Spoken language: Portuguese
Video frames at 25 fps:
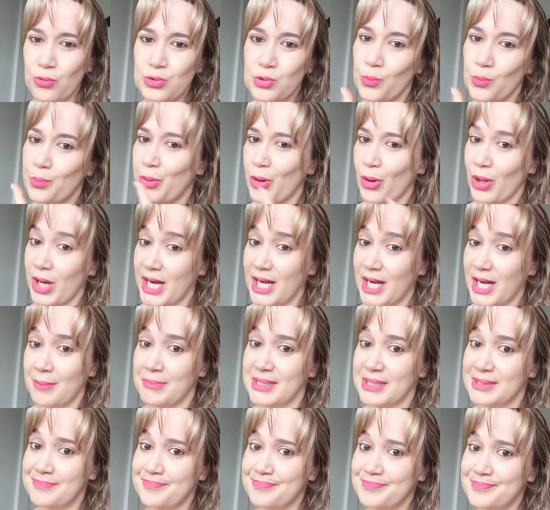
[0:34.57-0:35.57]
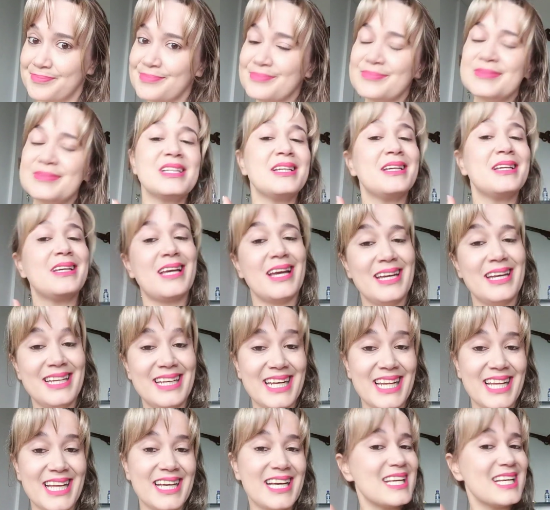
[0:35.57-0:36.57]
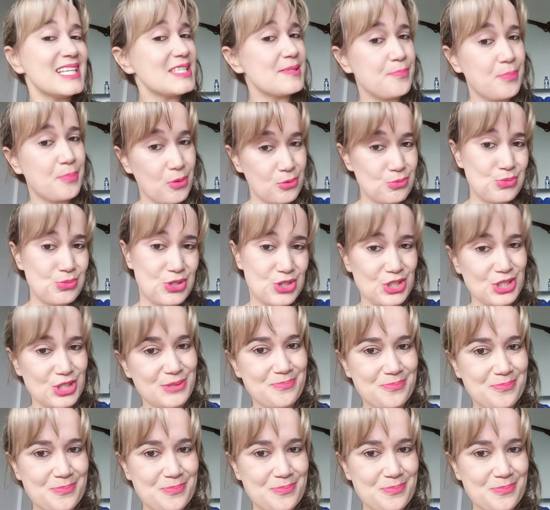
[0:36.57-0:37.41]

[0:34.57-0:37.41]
no programa Keila Responde.